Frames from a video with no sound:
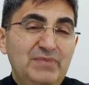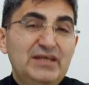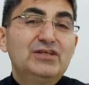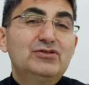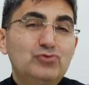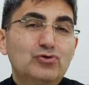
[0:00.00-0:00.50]

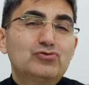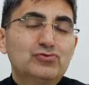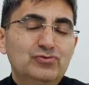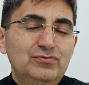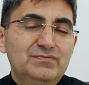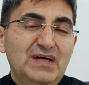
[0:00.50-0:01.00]
Bekir
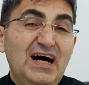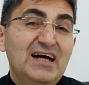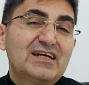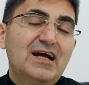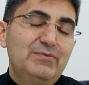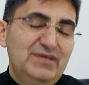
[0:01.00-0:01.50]
Coşkun'un
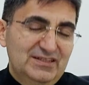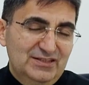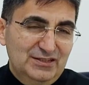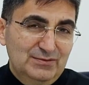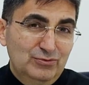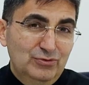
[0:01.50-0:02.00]
harika bir
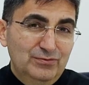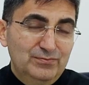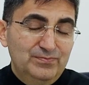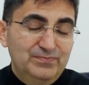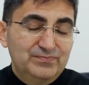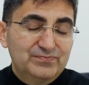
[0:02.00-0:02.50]
yazısı bu.
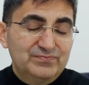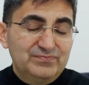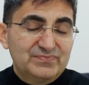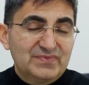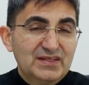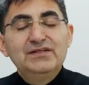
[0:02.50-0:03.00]

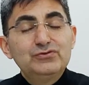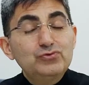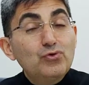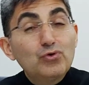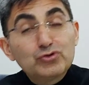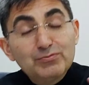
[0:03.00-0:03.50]

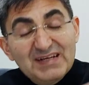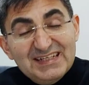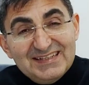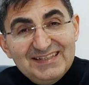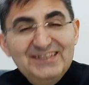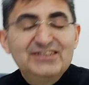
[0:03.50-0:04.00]
Çok hoşuma
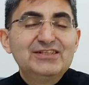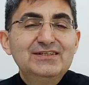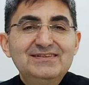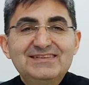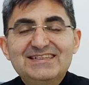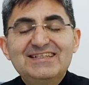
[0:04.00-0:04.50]
gittiği
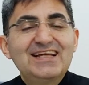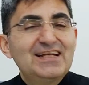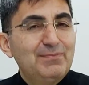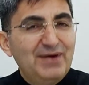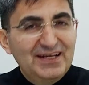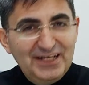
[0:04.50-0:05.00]
için
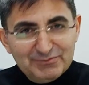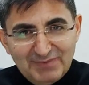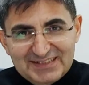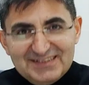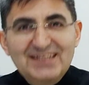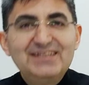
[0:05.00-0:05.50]
sizlerle
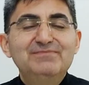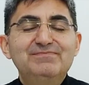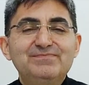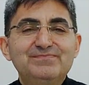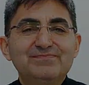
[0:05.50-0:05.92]
paylaşmak istedim.